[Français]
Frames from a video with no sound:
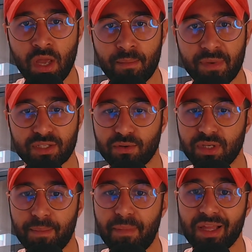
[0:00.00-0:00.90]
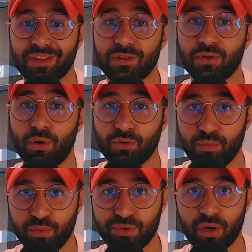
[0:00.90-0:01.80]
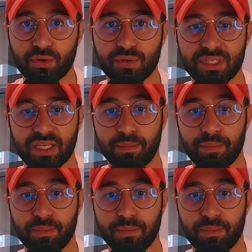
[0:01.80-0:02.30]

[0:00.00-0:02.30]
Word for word: parce qu'il n'y a pas tant de buteurs que ça qui